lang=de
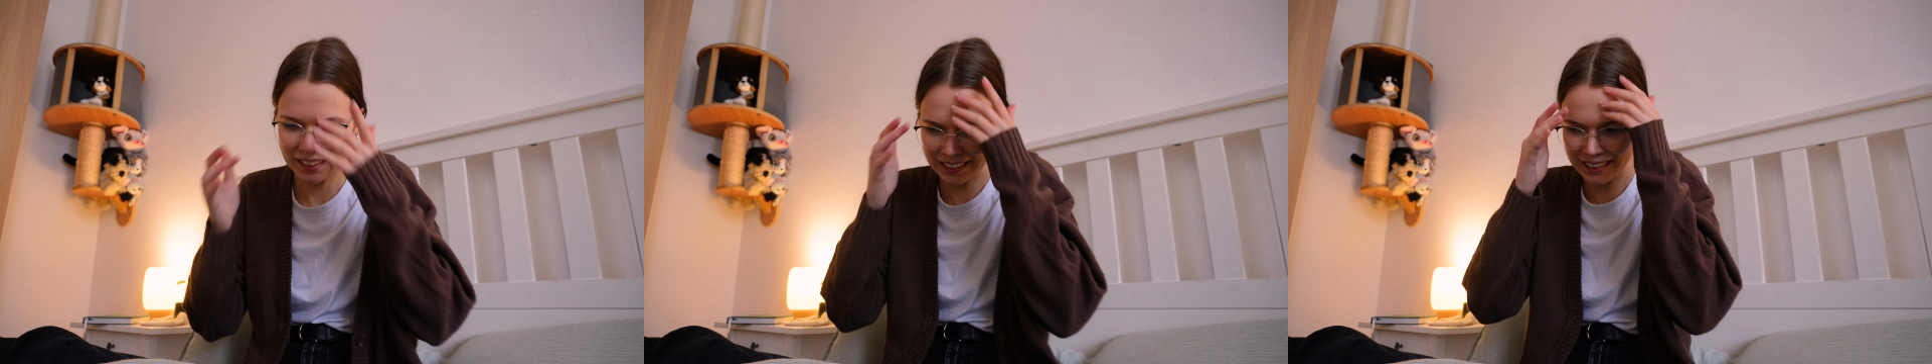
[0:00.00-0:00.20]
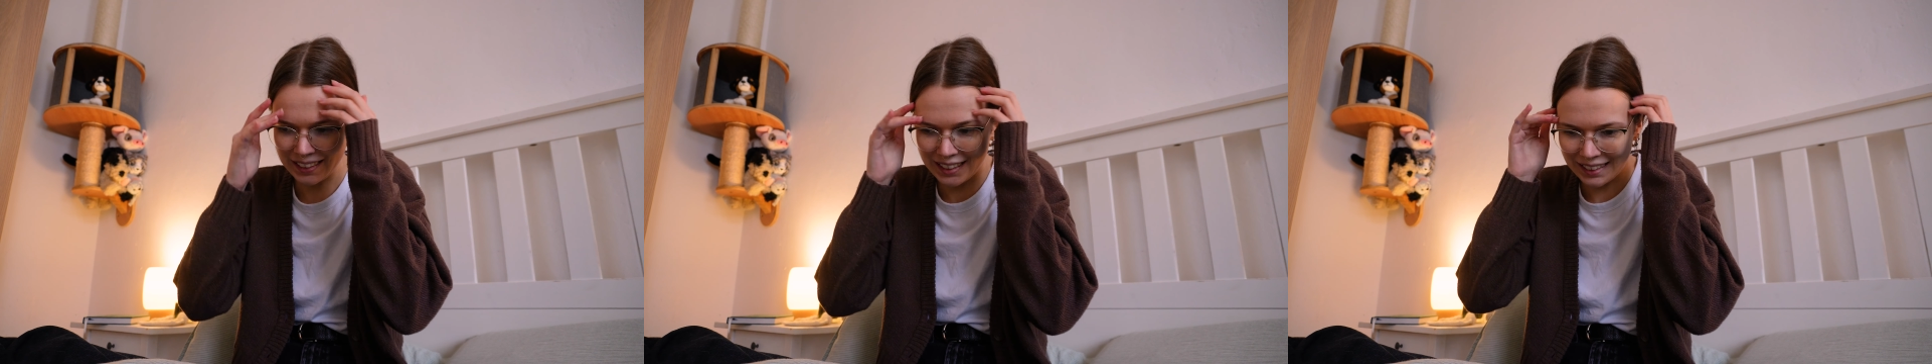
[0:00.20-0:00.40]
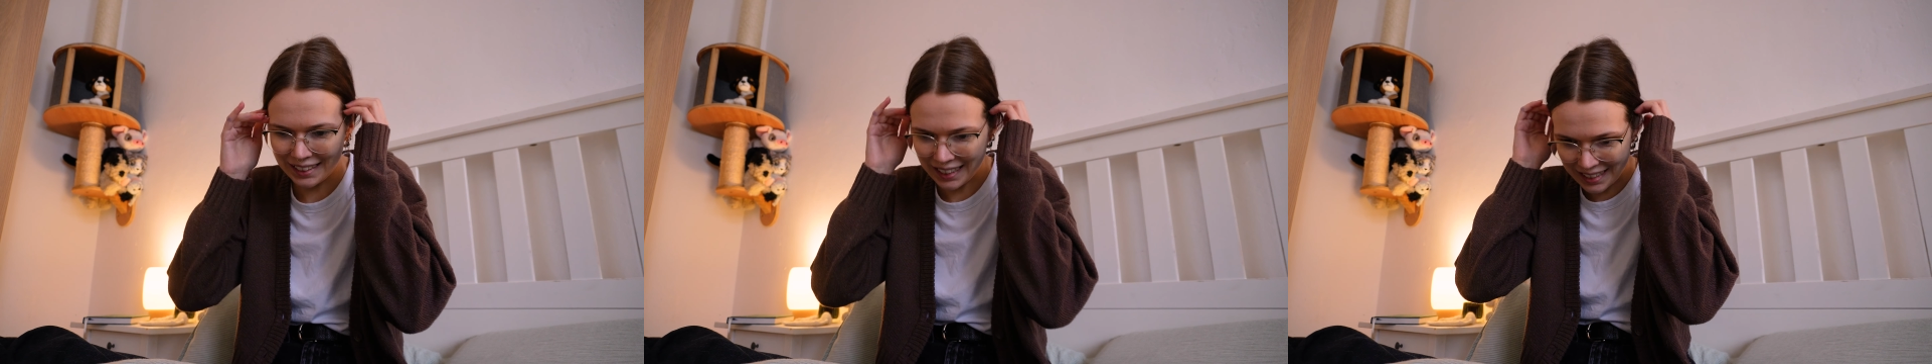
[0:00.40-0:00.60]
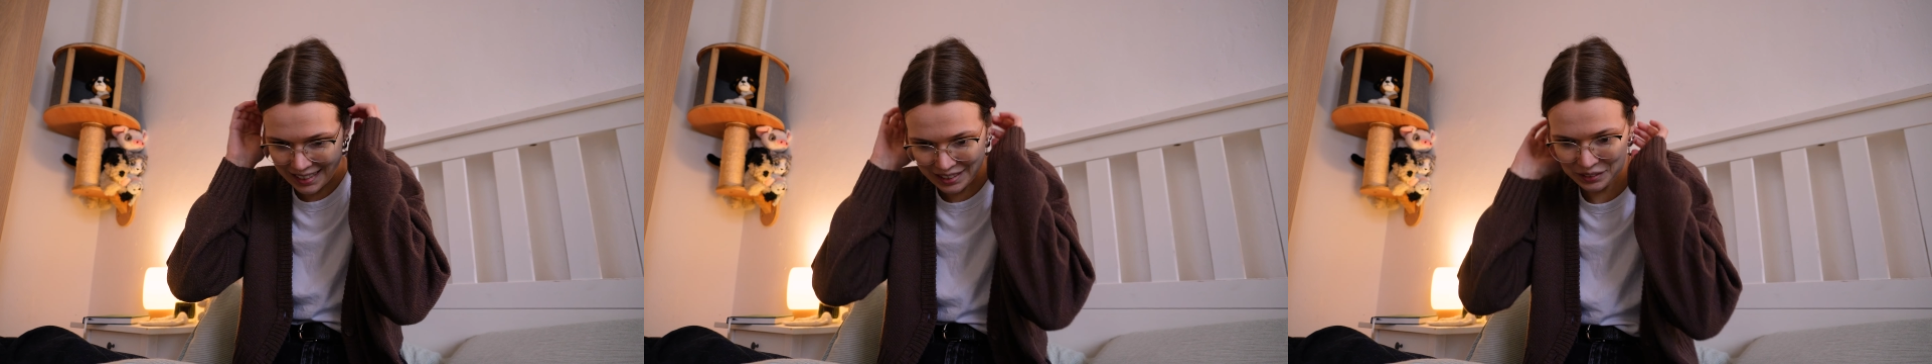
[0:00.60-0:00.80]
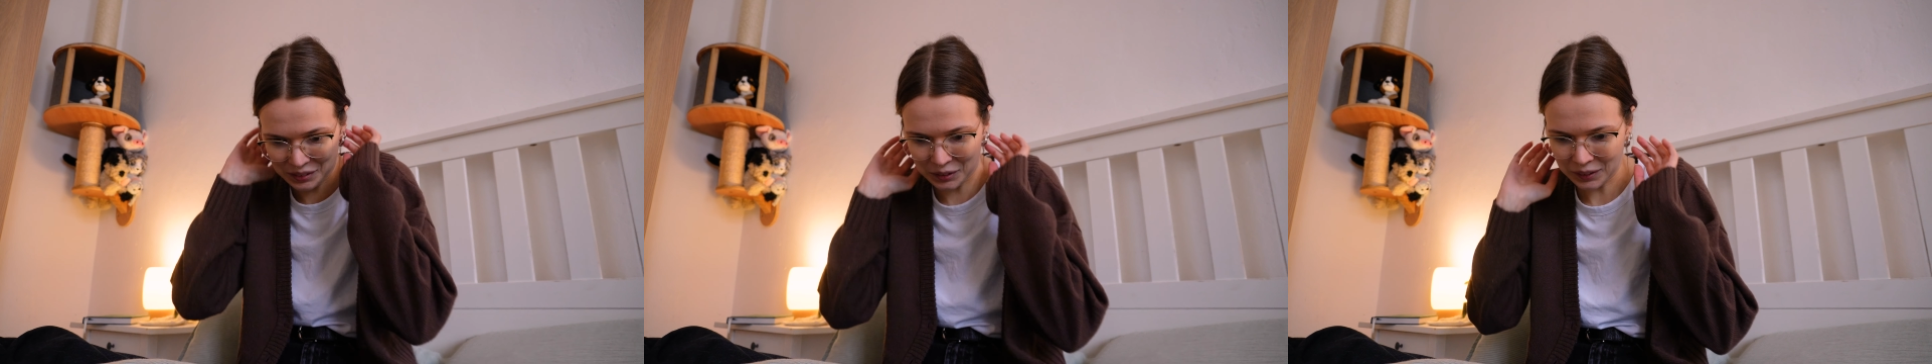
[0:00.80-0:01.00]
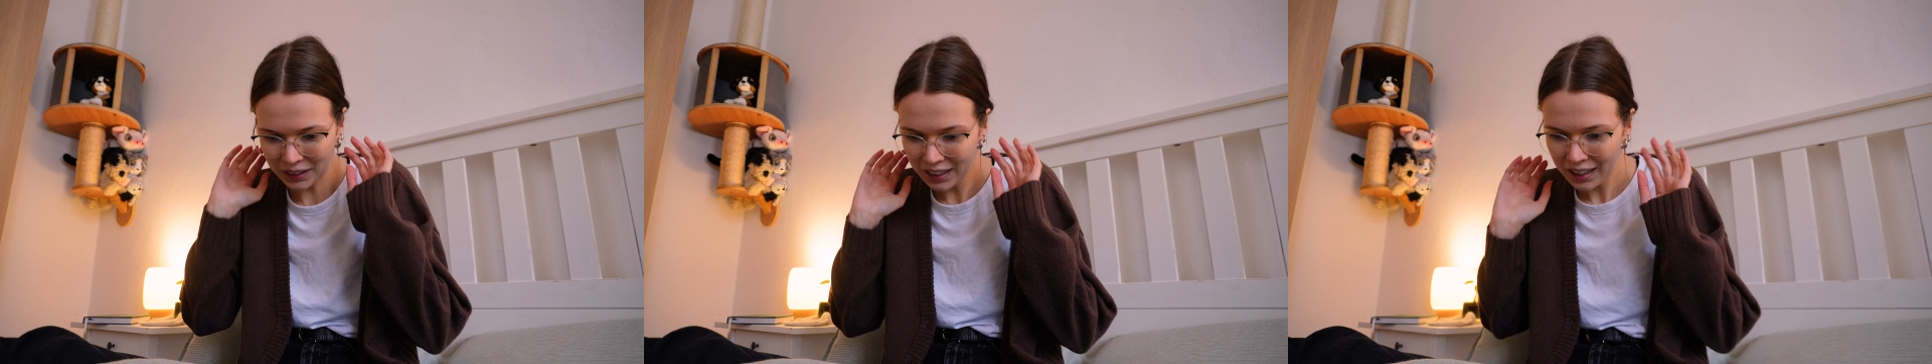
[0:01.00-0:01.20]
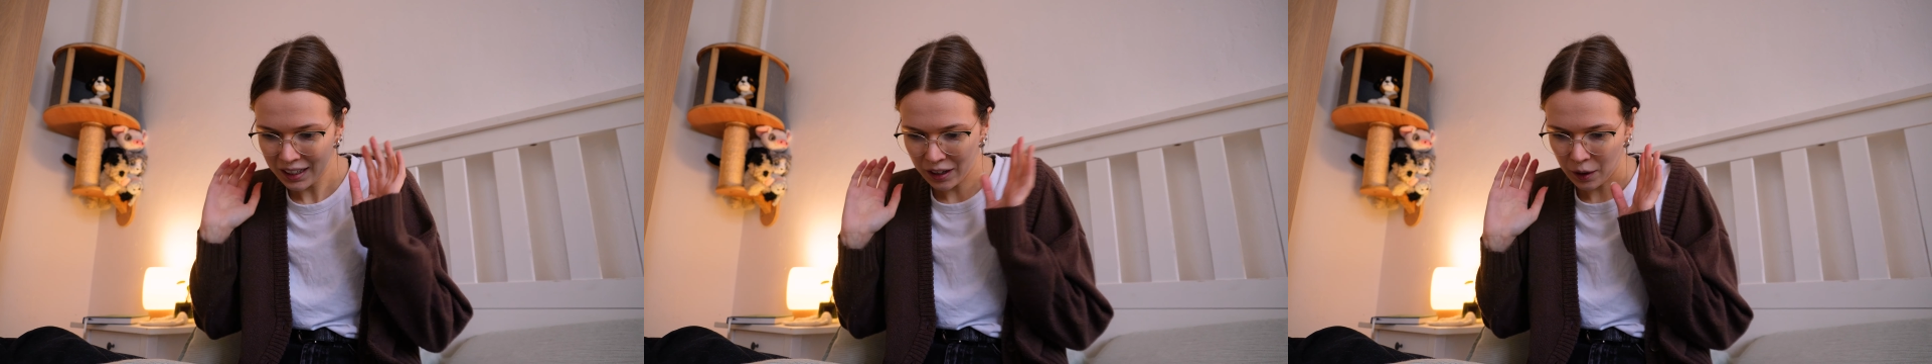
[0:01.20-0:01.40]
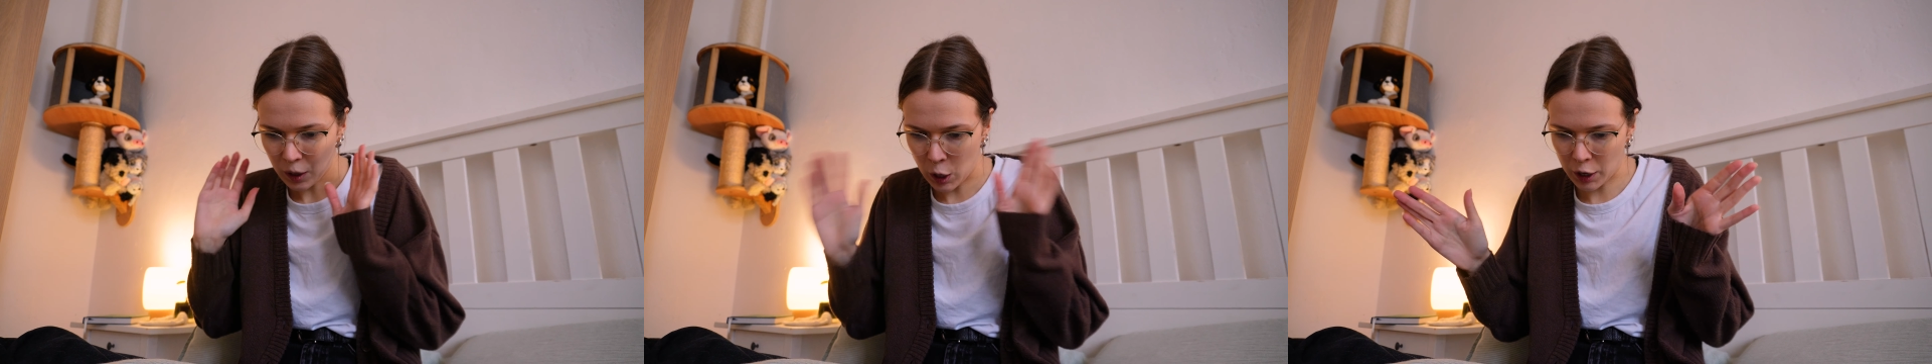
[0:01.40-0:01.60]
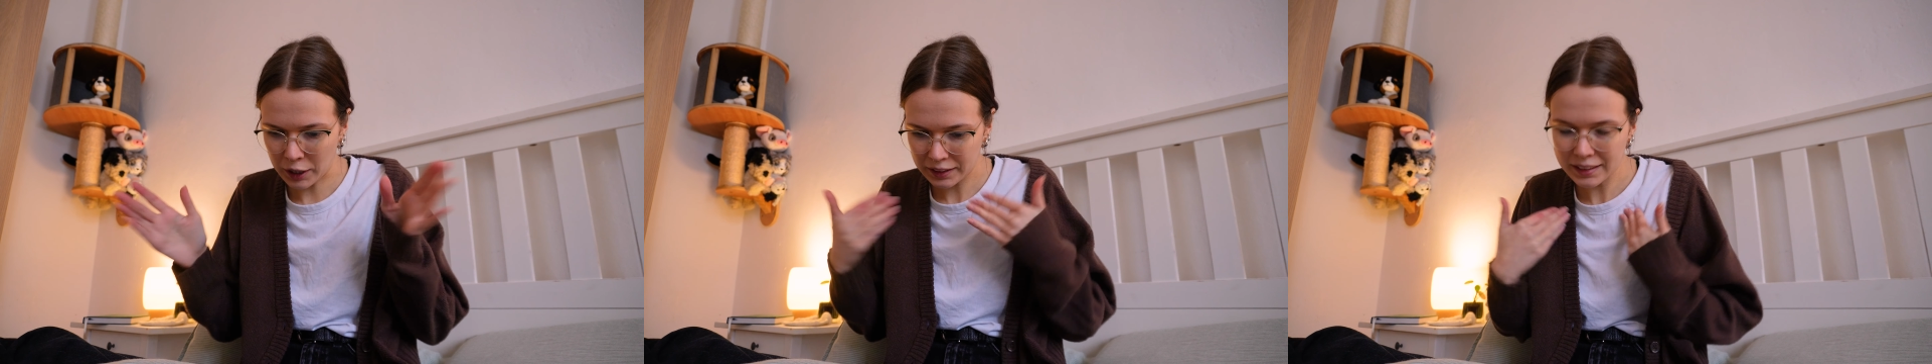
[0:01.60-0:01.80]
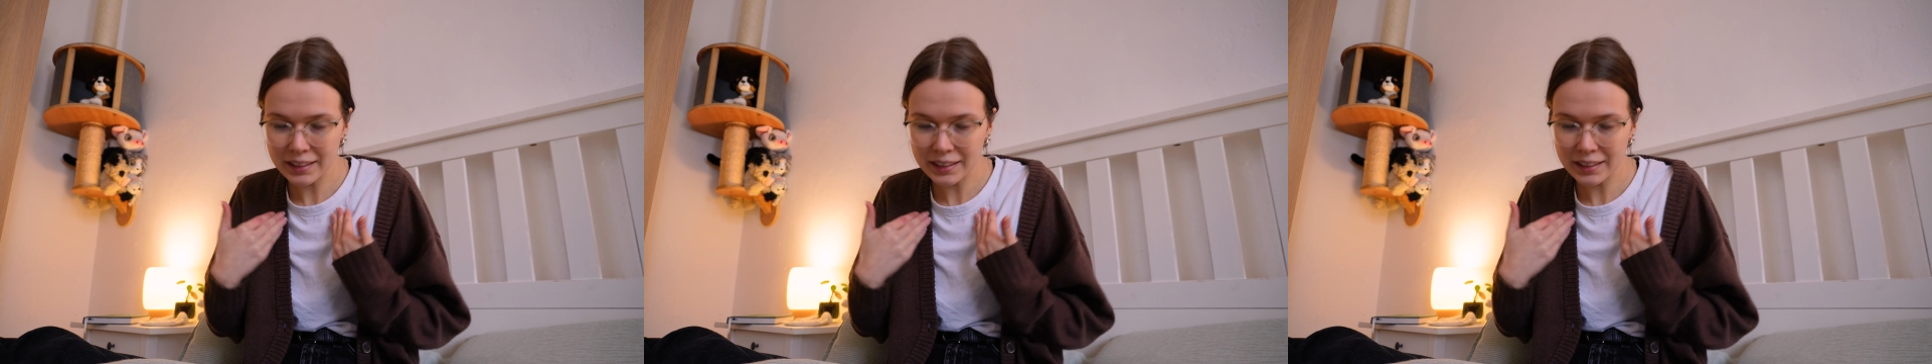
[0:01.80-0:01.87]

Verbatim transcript: Äh, also Hört